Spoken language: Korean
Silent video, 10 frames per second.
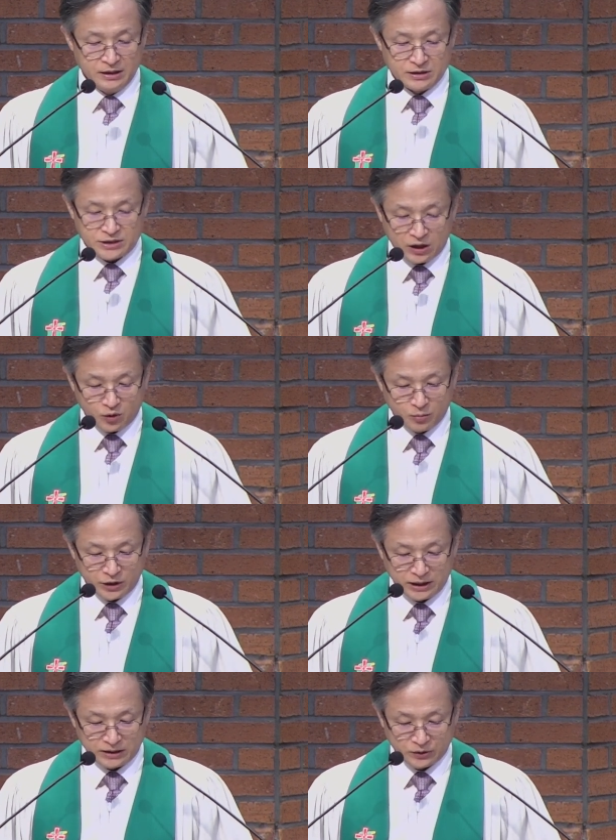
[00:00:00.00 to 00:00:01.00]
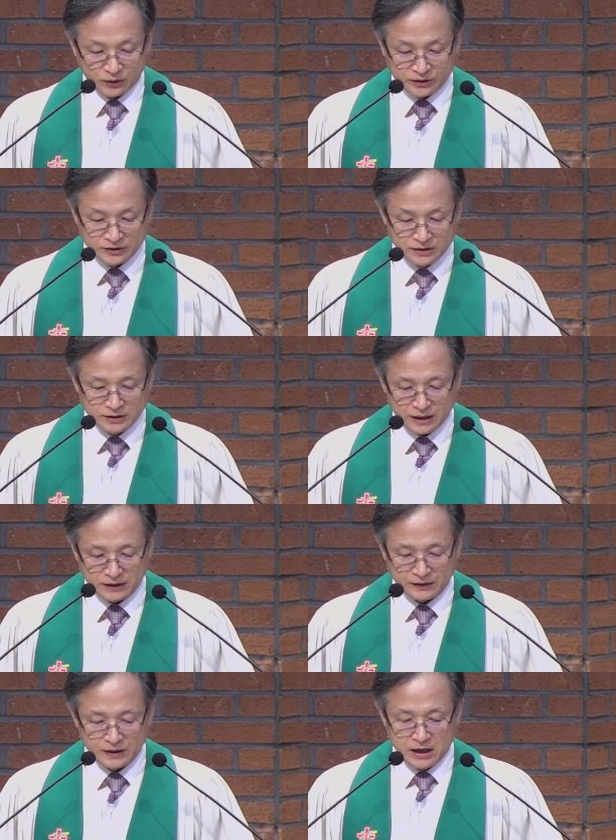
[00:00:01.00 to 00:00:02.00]
착고보다더
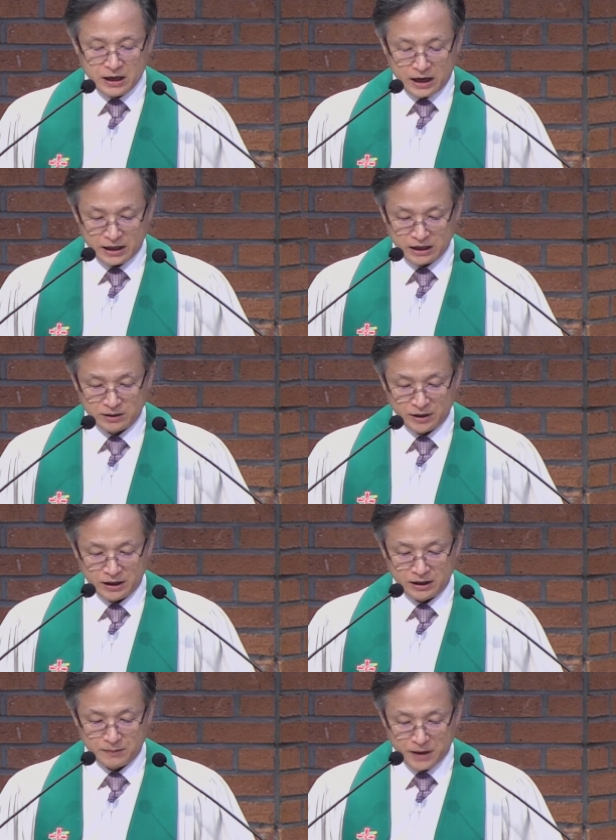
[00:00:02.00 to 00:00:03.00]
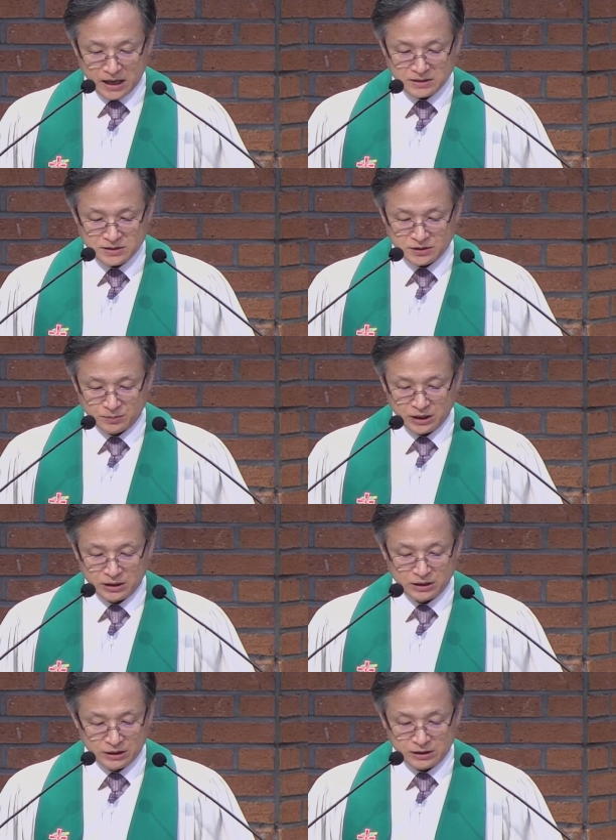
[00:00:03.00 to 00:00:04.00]
든든한 하나님의
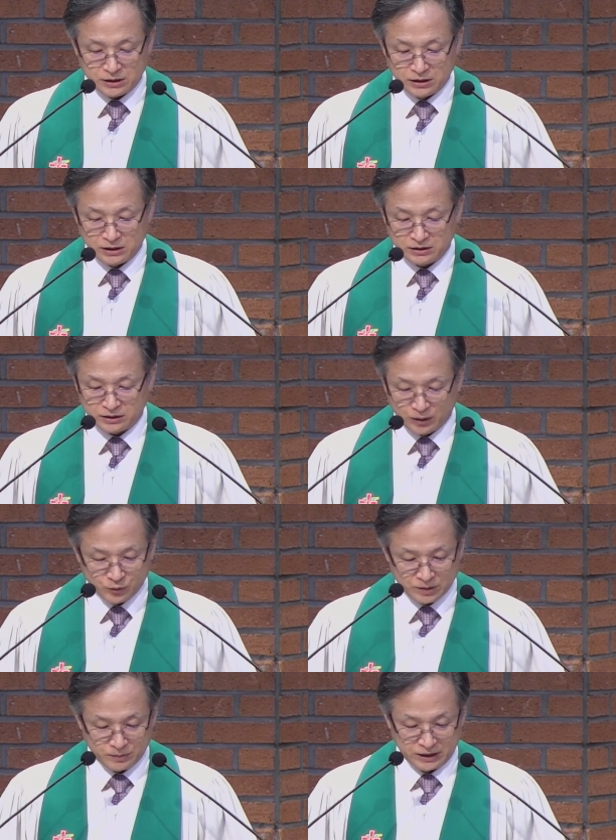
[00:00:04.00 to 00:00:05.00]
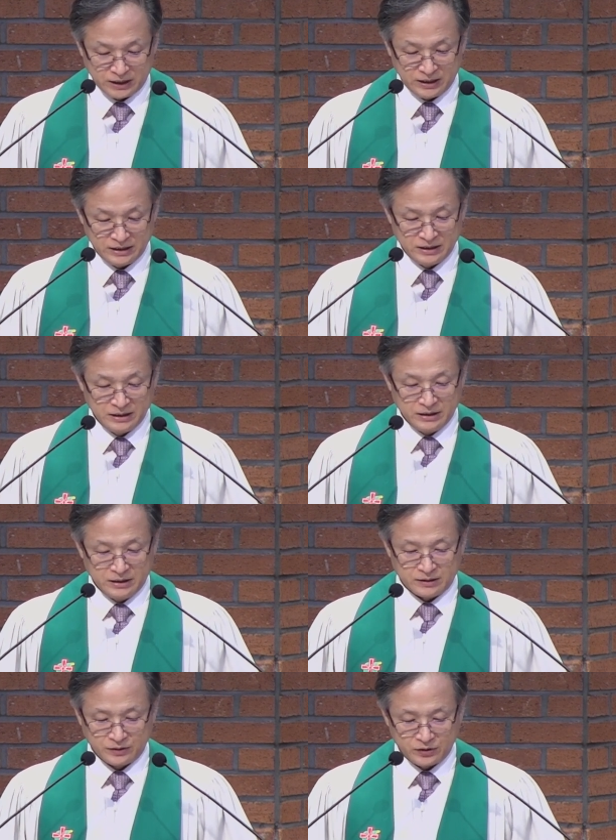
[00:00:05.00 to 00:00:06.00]
말씀이 있기 때문입니다.
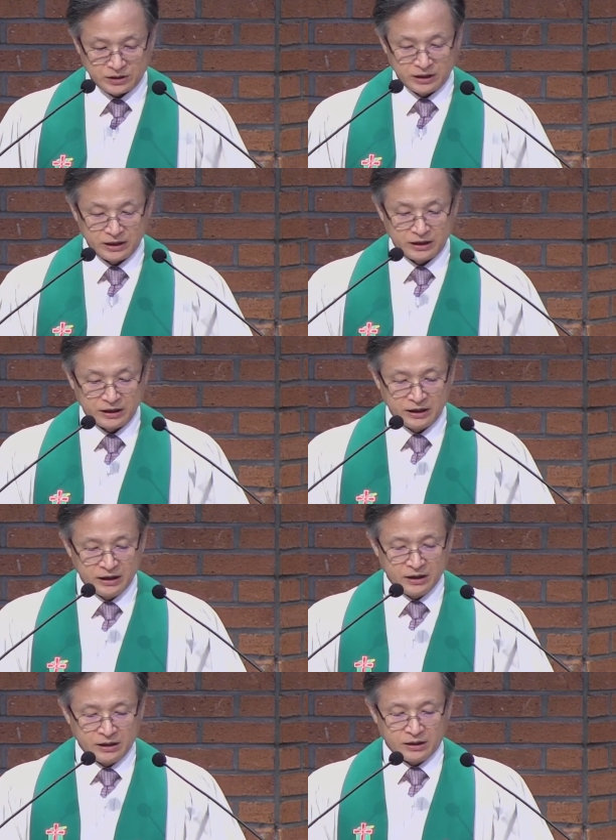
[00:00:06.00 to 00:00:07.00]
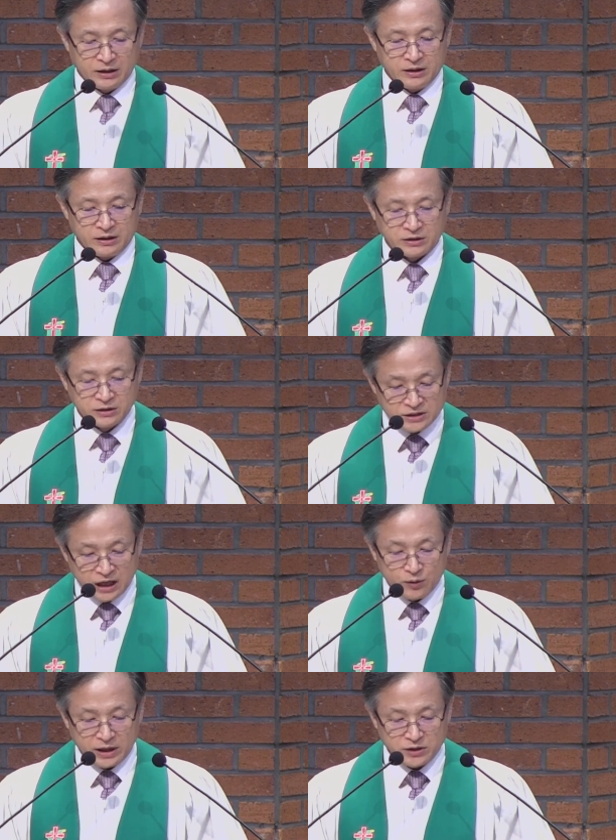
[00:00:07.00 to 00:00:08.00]
그렇기에 그
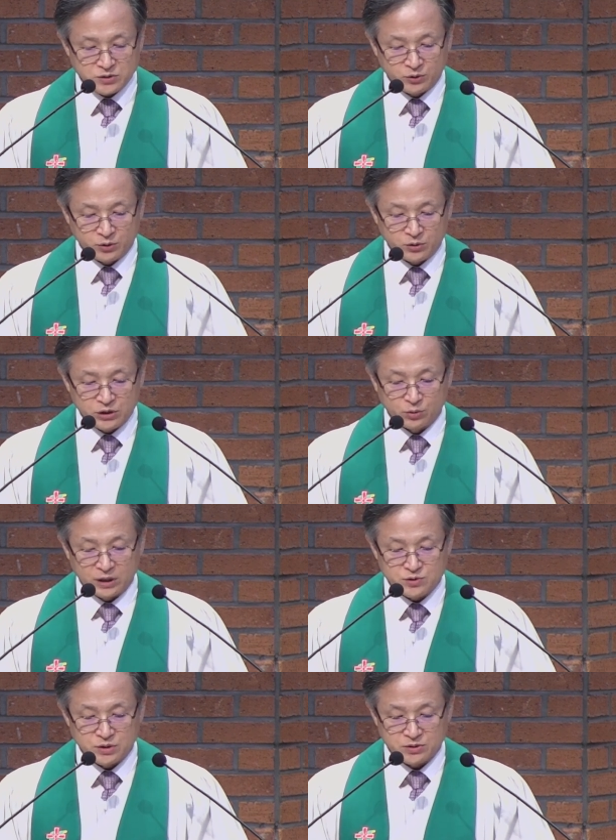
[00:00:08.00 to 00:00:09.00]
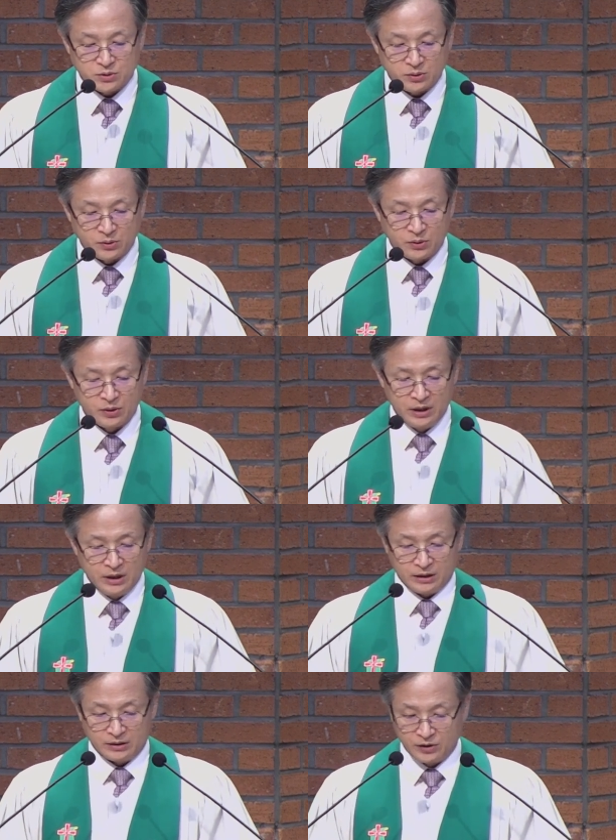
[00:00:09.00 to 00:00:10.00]
상황에서도 기도할 수 있었고,
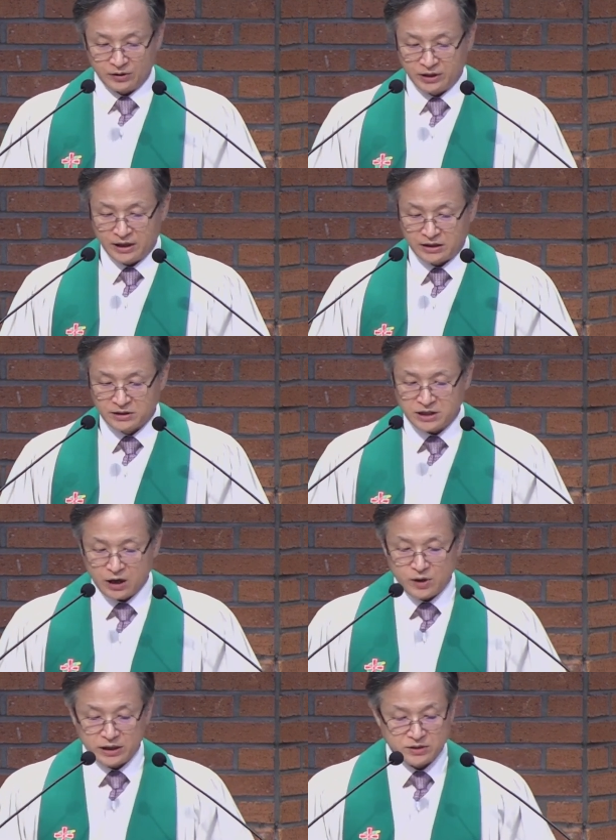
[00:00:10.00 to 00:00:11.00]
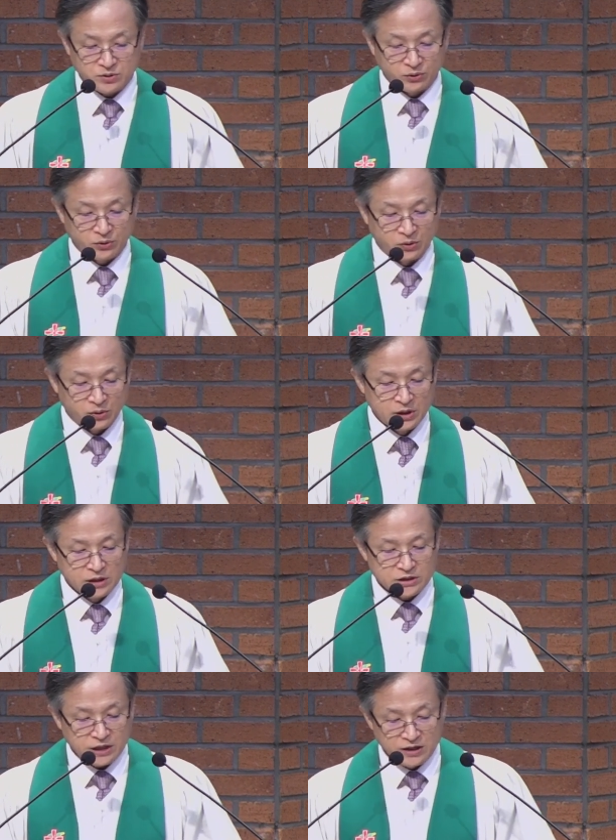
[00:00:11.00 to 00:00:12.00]
그렇기에 그 상황에서도
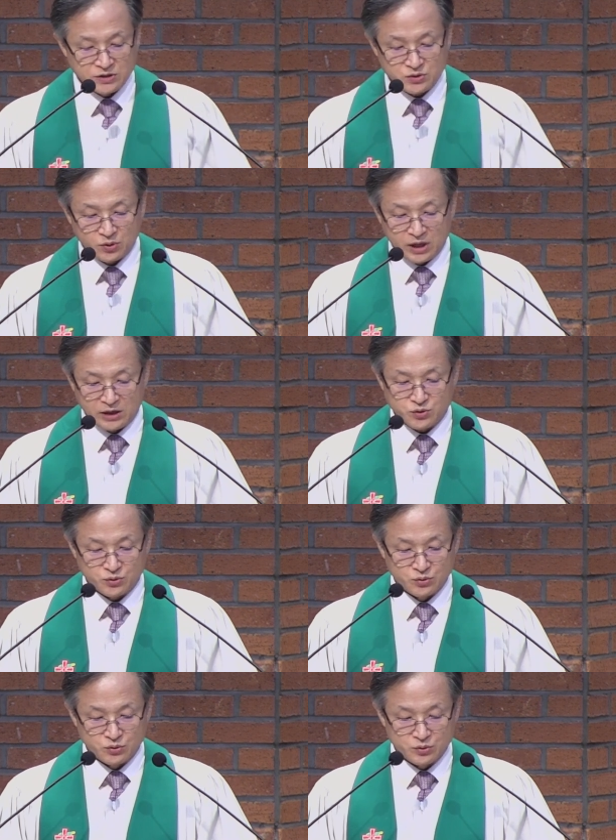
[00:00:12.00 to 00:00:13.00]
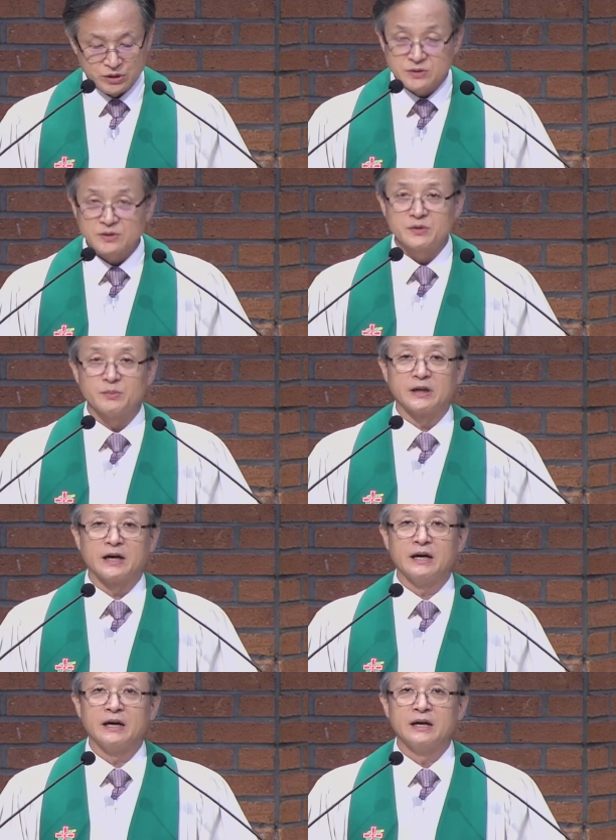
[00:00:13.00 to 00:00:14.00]
찬송할 수 있었습니다.